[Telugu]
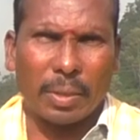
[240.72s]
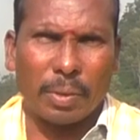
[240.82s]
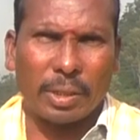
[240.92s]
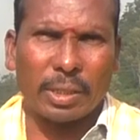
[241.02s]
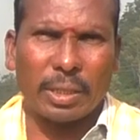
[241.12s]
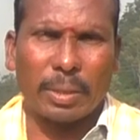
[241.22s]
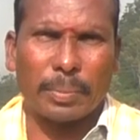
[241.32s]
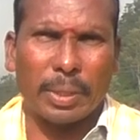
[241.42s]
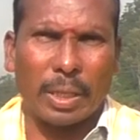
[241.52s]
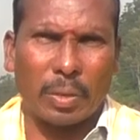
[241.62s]
తర్వాత
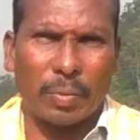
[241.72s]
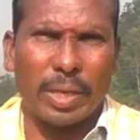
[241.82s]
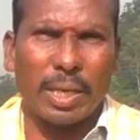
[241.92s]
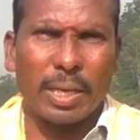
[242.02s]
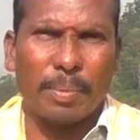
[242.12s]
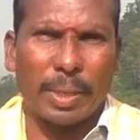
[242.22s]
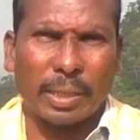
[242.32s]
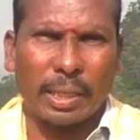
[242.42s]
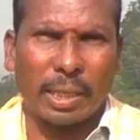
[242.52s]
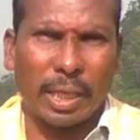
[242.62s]
చీడపీళ్ళు ఎక్కువై
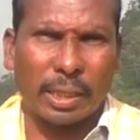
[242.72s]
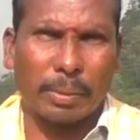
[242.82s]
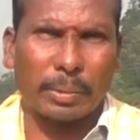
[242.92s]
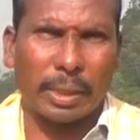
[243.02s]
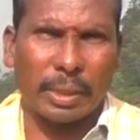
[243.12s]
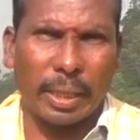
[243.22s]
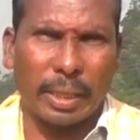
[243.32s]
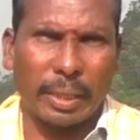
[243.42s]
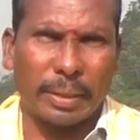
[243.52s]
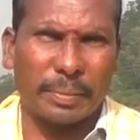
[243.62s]
పంటంతా నాశనం చేశాయి